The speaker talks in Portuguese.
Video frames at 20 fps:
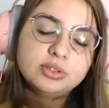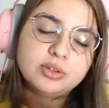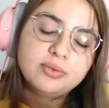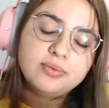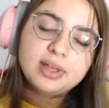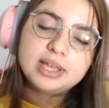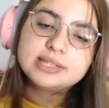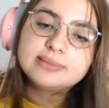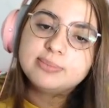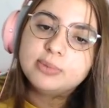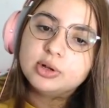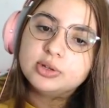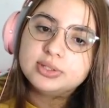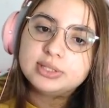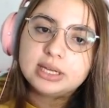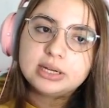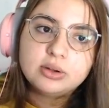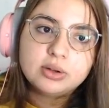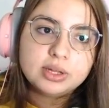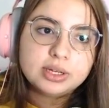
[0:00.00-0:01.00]
vamos ver as bônus
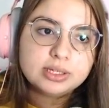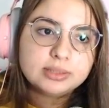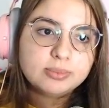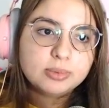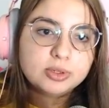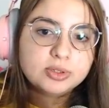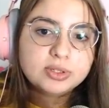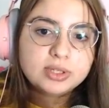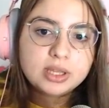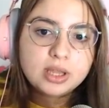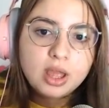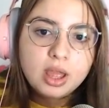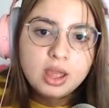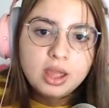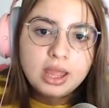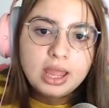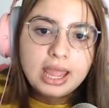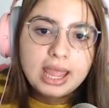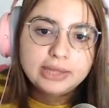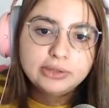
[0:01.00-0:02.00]
agora. Bônus
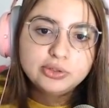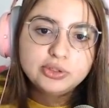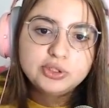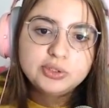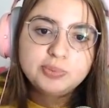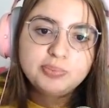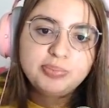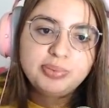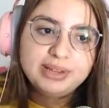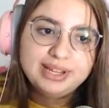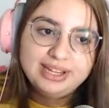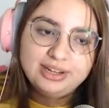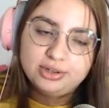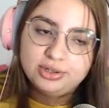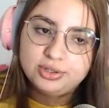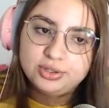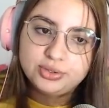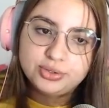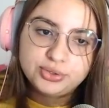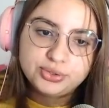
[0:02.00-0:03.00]
é dos
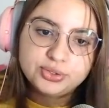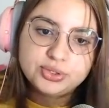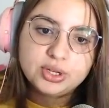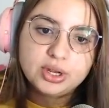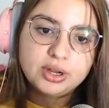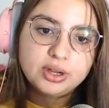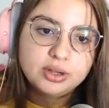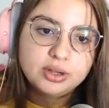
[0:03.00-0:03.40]
players.